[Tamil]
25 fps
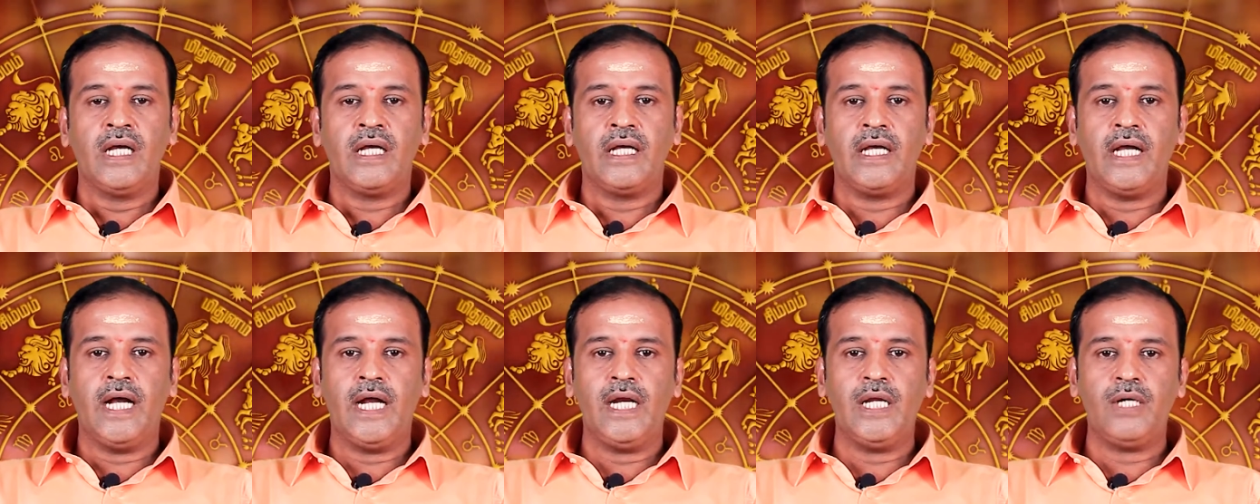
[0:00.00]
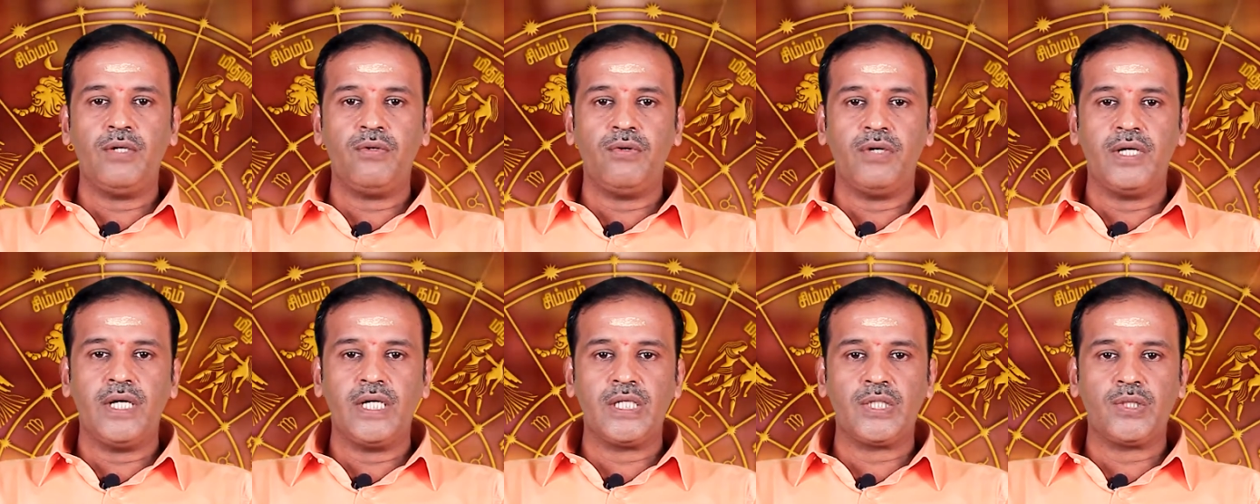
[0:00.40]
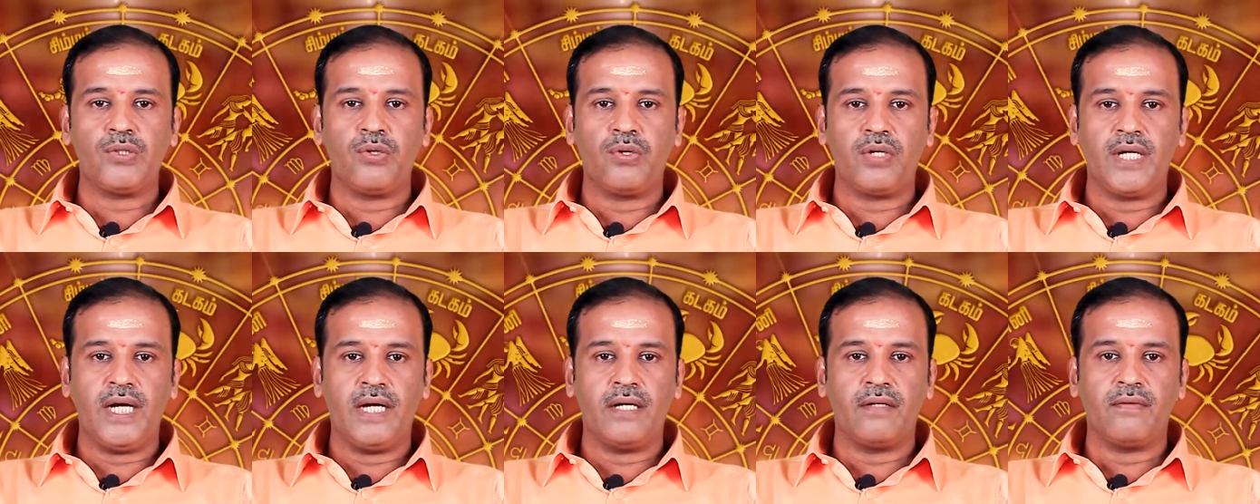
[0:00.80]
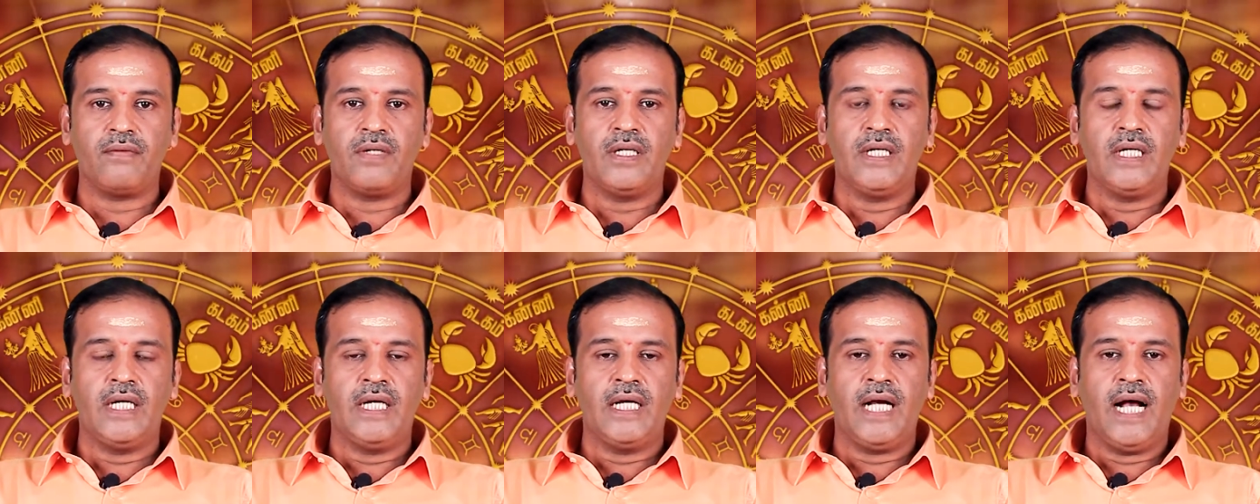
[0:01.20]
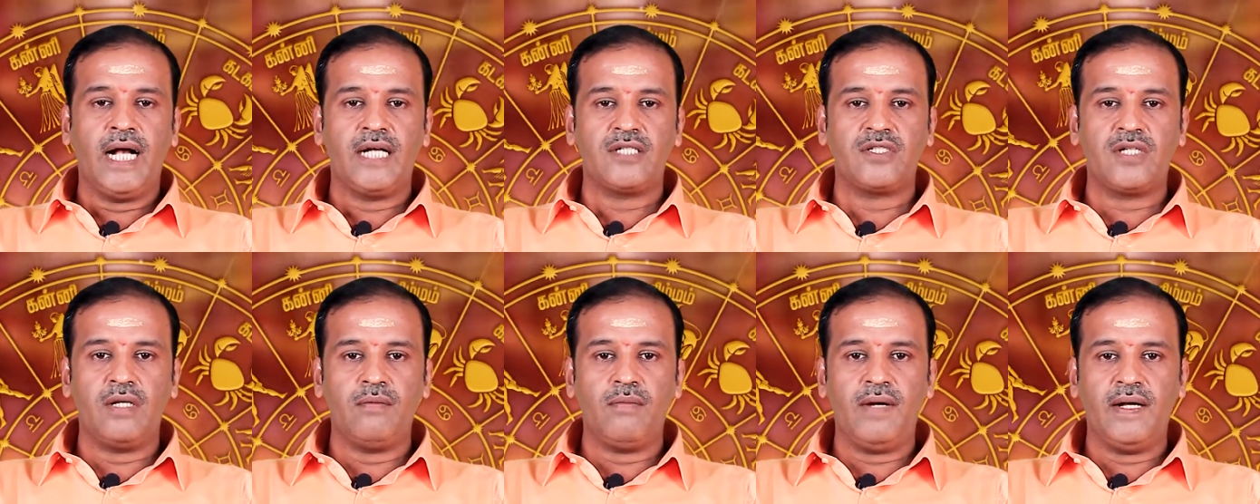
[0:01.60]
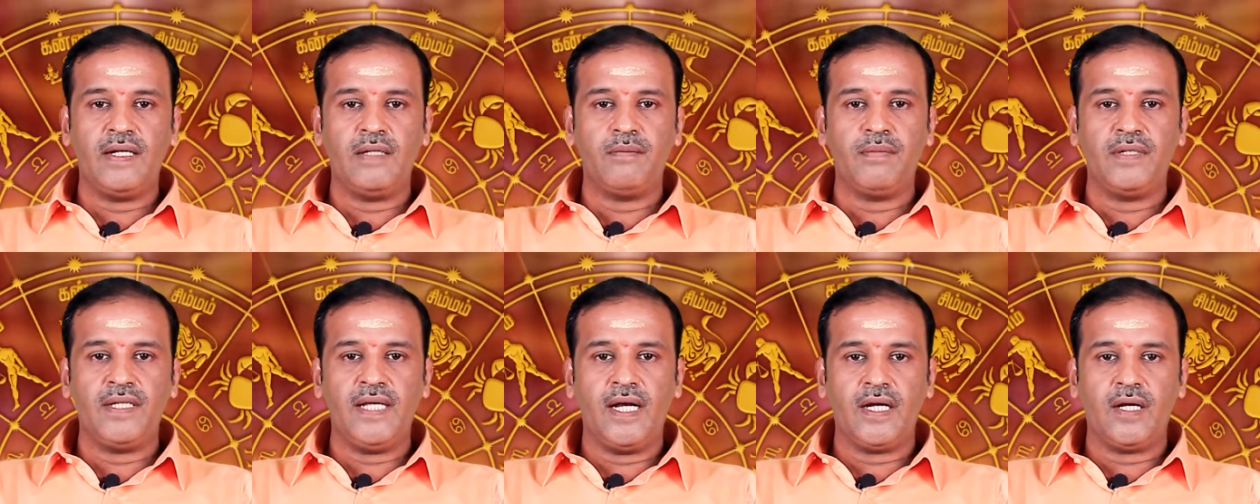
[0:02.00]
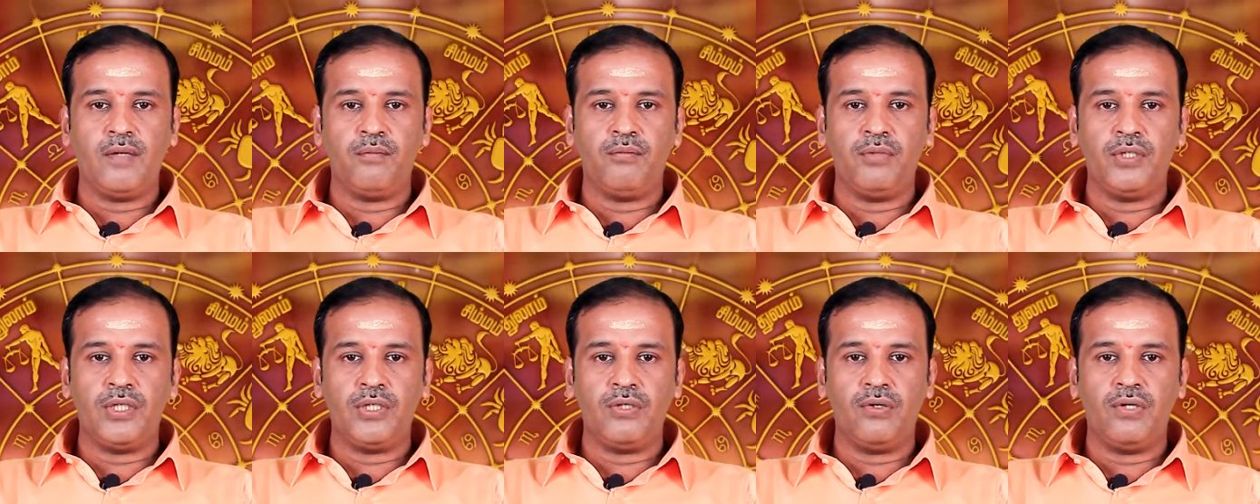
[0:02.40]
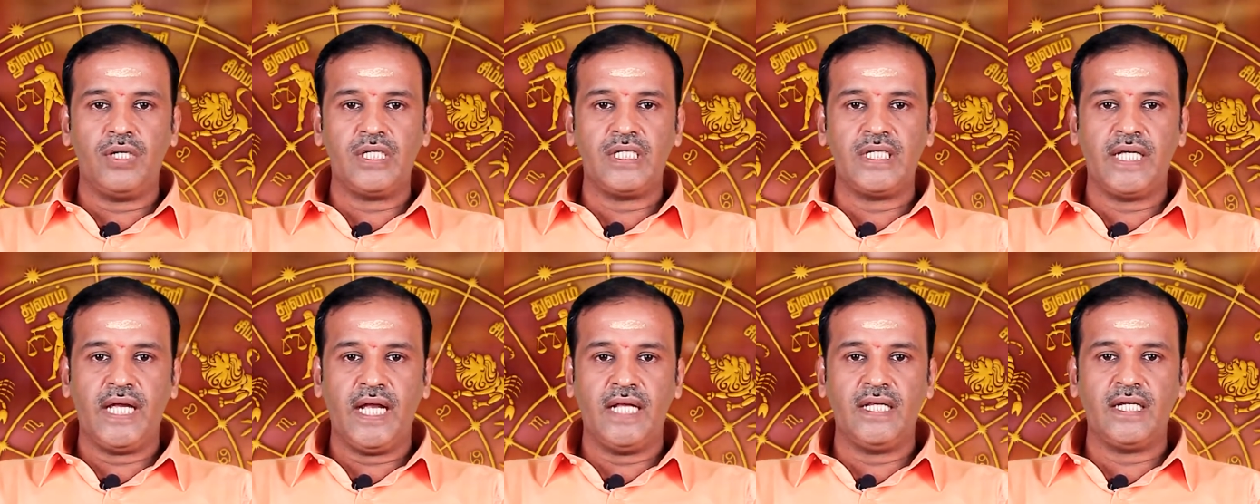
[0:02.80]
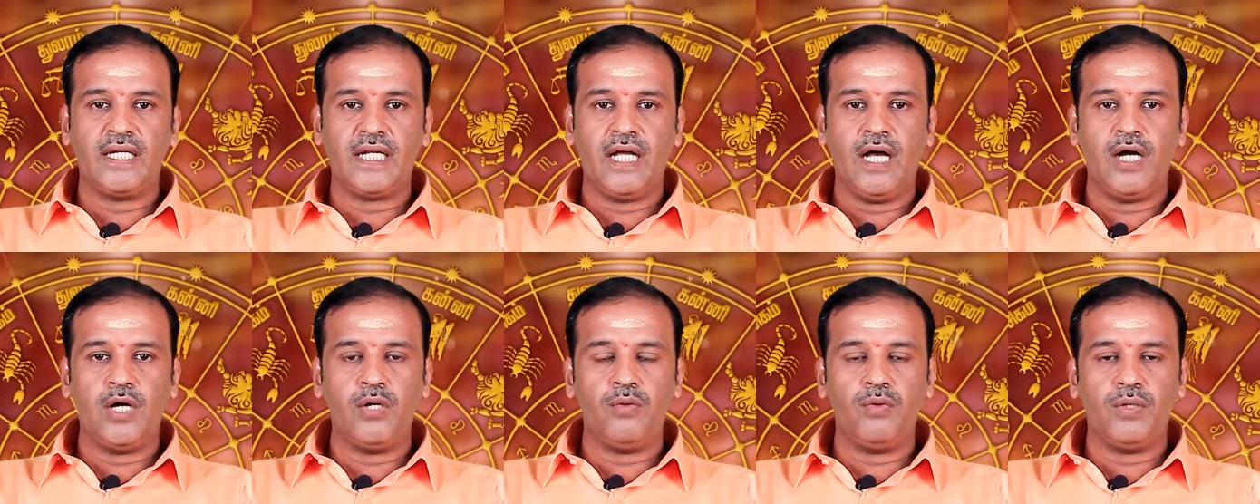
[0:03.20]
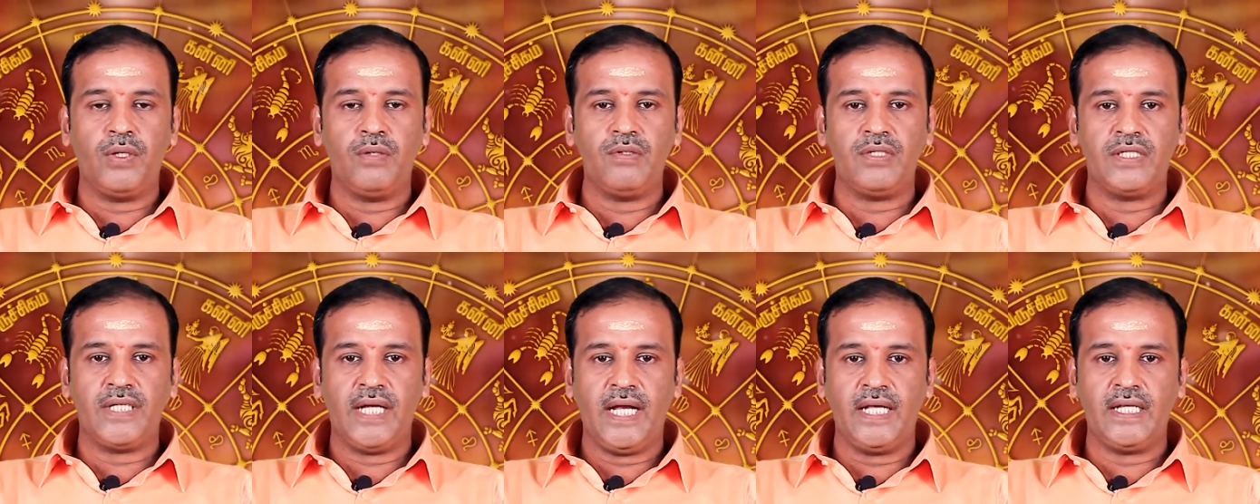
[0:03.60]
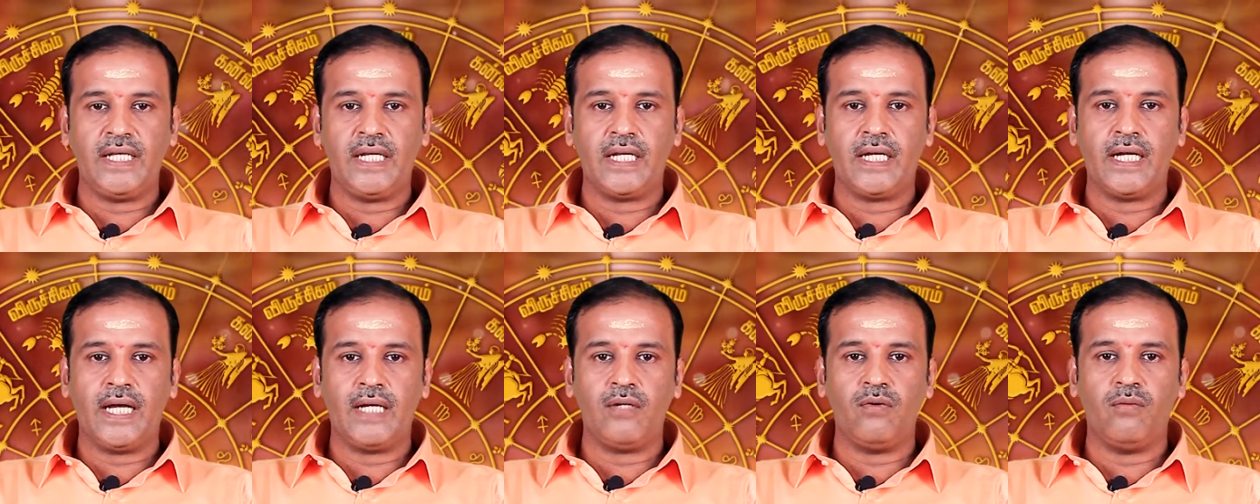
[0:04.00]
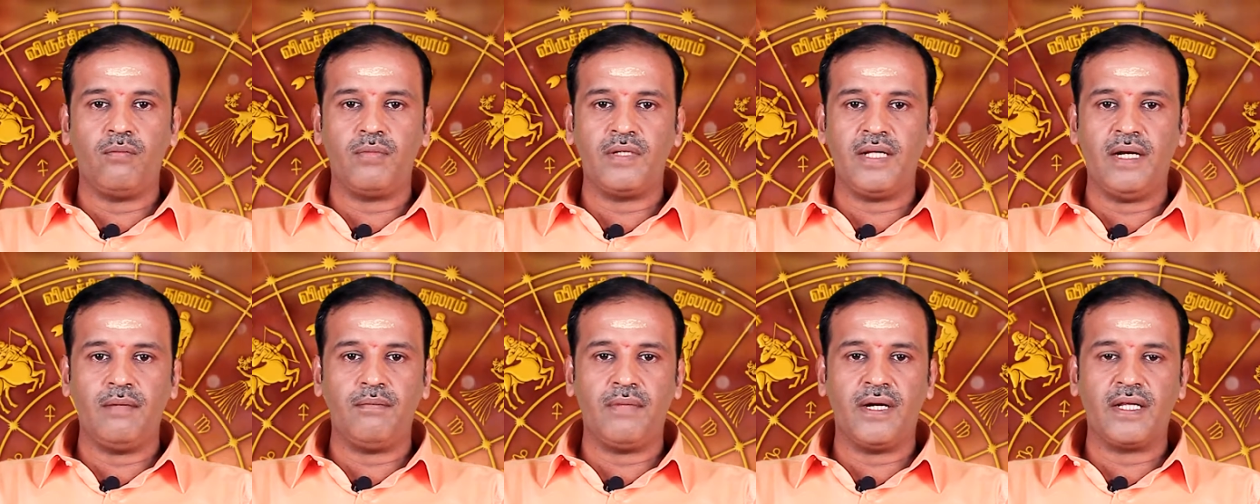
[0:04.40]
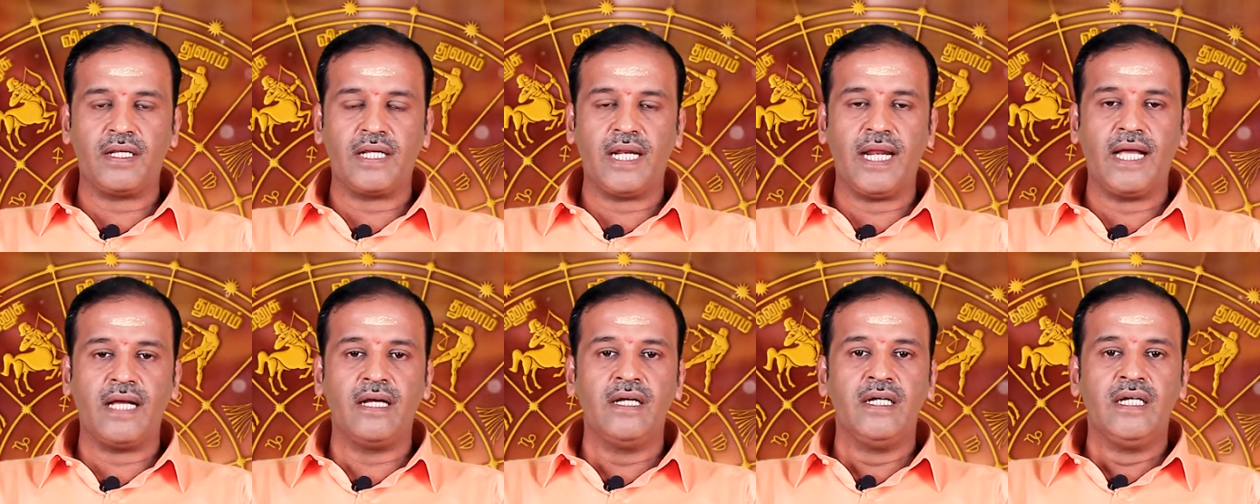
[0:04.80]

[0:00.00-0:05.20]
ஏழு கூடிய சுக்கரன் அஷ்டமாதிபதி ஆகிய புதனோடு சேர்ந்து ராகுவோடையும் சேர்ந்து இருக்கார் ஒன்பதாம் இடத்துல